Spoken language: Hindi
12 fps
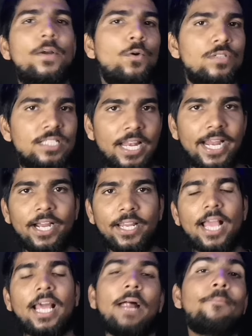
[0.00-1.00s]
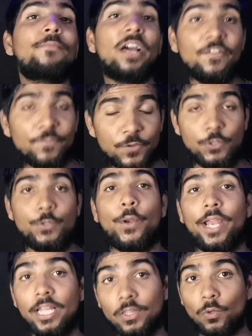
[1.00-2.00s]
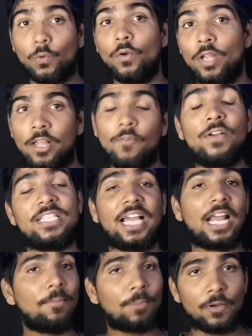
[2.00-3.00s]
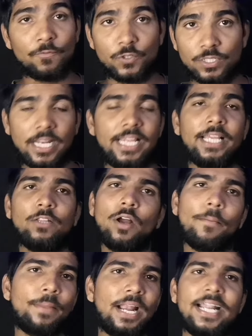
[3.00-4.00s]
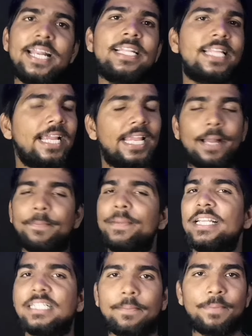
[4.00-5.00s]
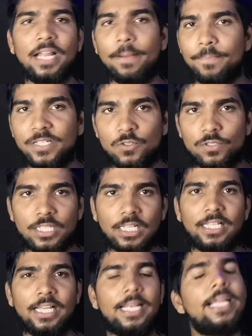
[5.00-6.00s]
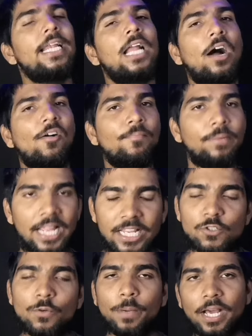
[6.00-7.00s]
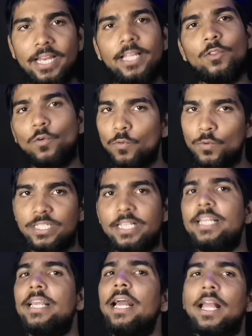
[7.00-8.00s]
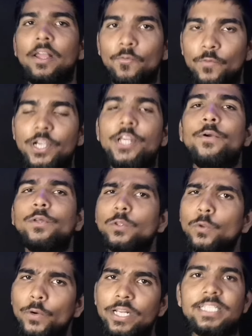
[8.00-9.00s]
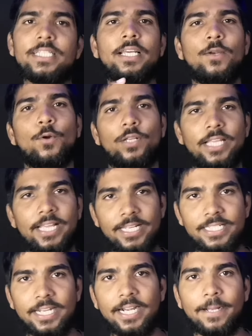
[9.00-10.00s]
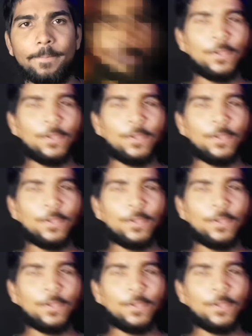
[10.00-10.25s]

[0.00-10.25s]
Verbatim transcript: लिए कौन सा रहेगा कि अगर आप कंफ्यूज हो रहे हैं तो वैसे अगर आप कंफ्यूज नहीं है तो आप ब्रांडिंग देख के आप बेस्ट अपने आप में चुन सकते हैं लेकिन आप नहीं चुन पा रहे हैं तो इसलिए वीडियो को थोड़ी सी देर और देख लीजिएगा